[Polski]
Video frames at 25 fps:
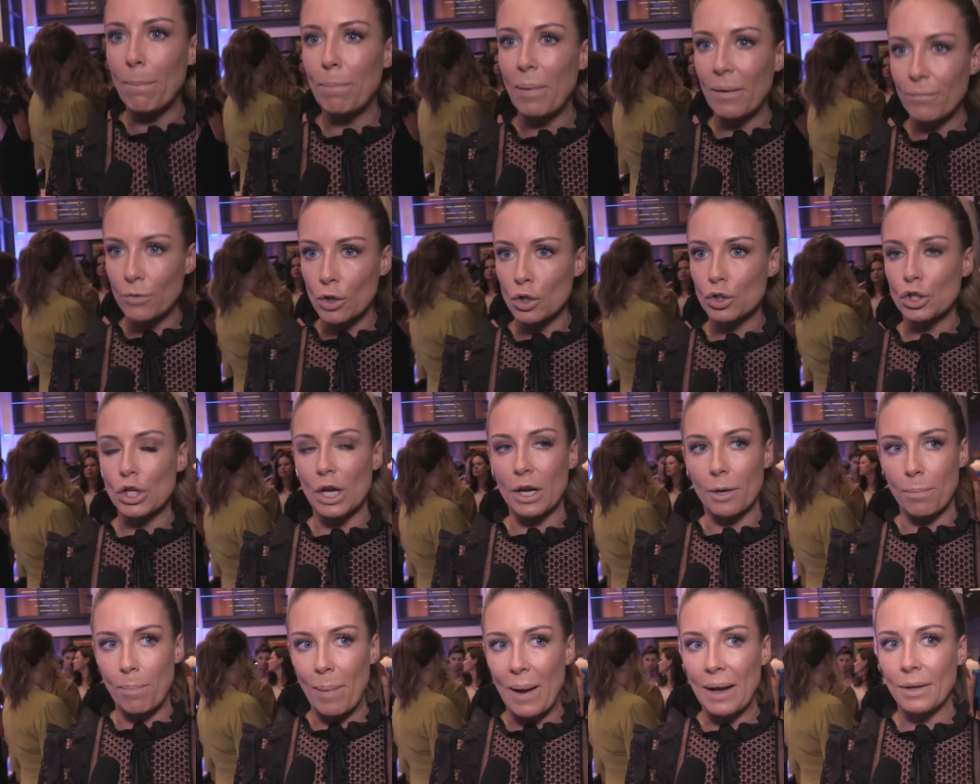na pewno
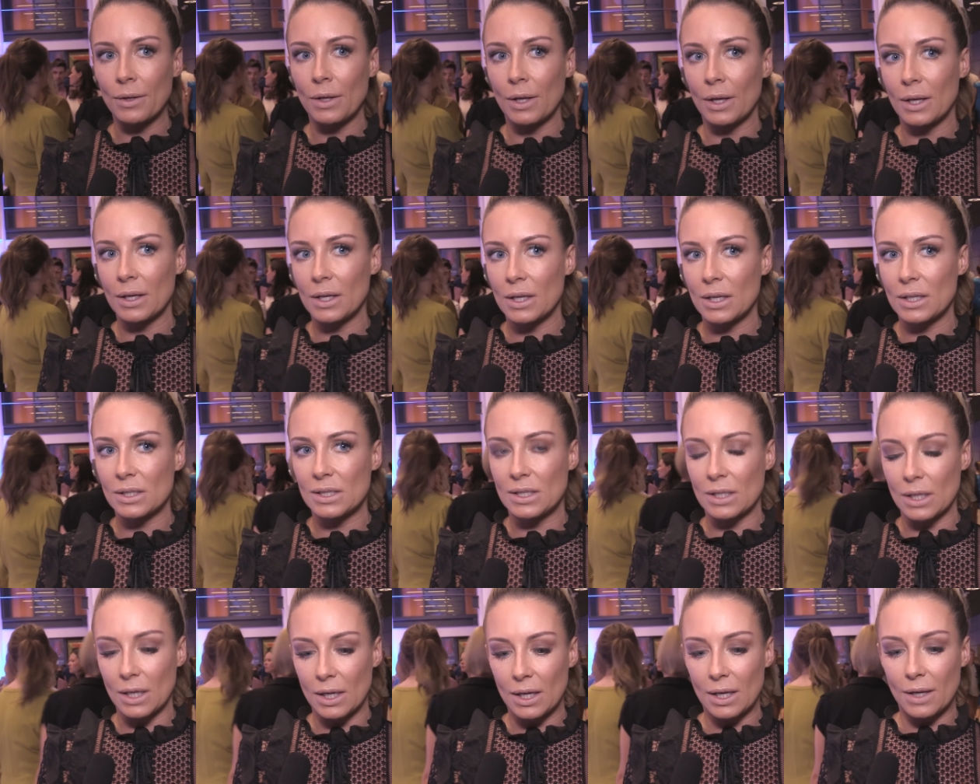czerpanie
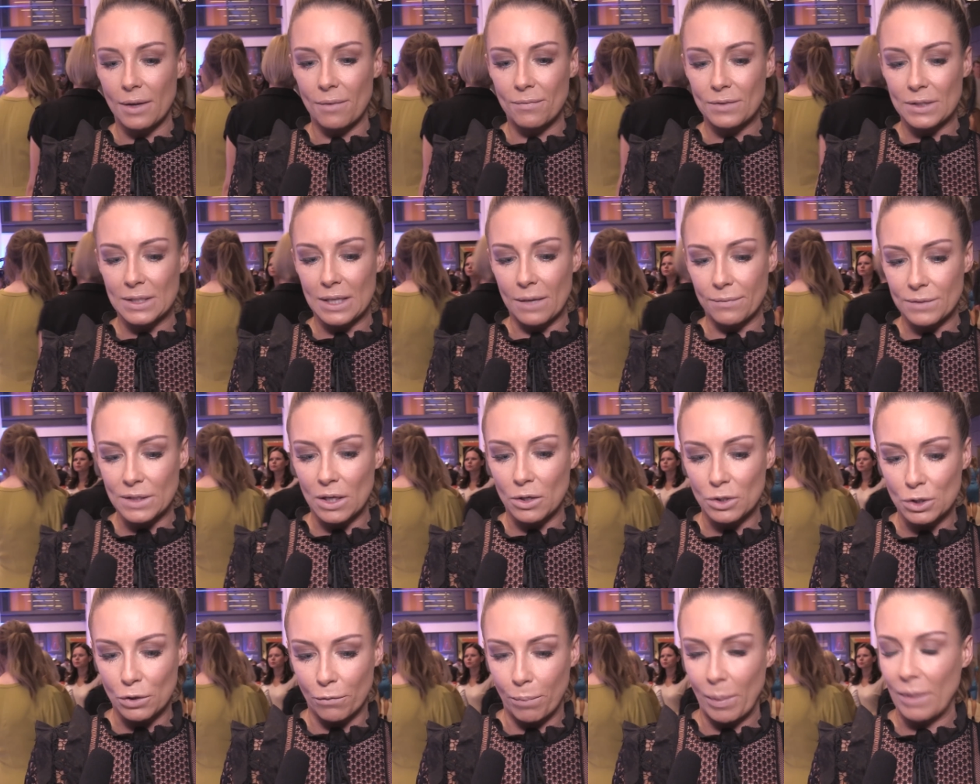ze, ze
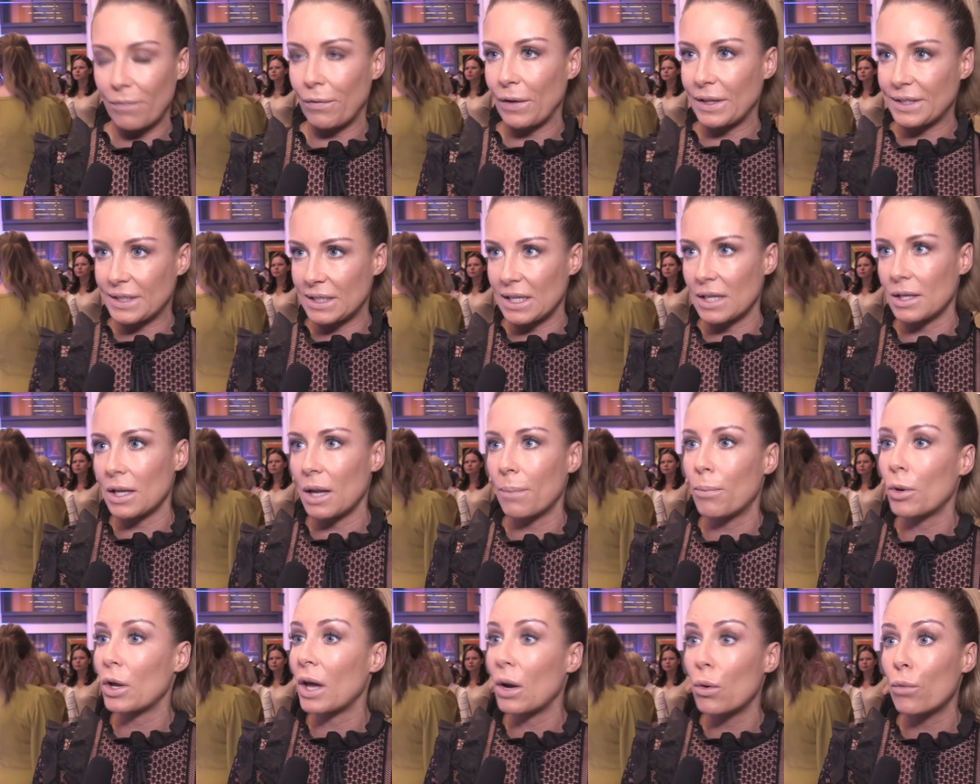wzorcu
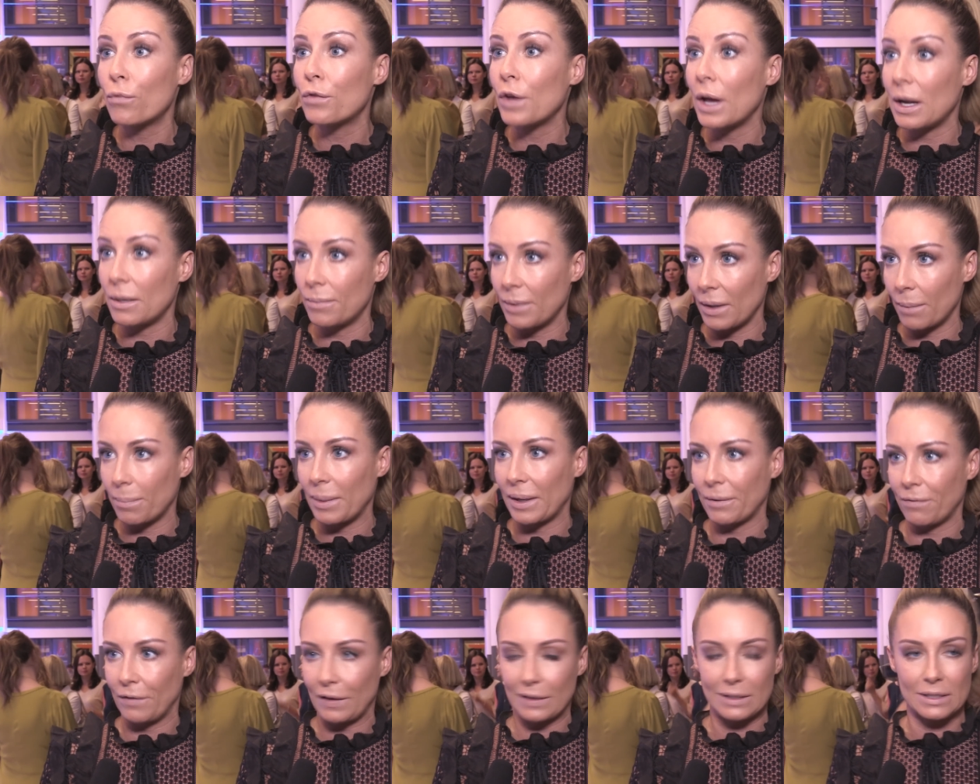perfekcyjnego, bo ja uwielbiam
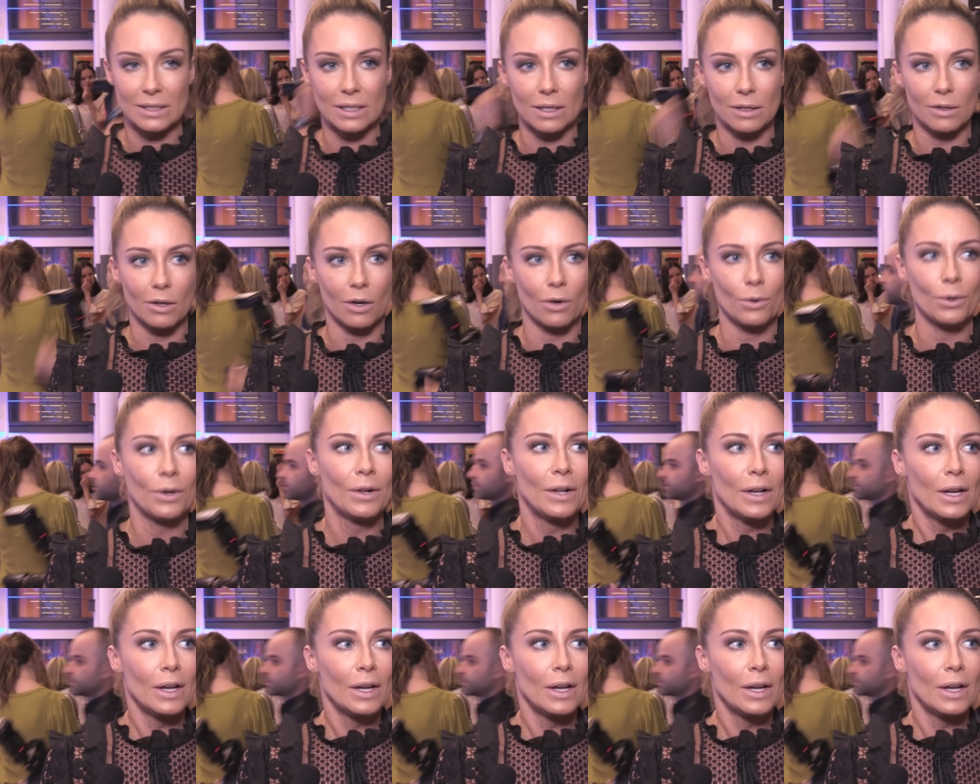perfekcyjną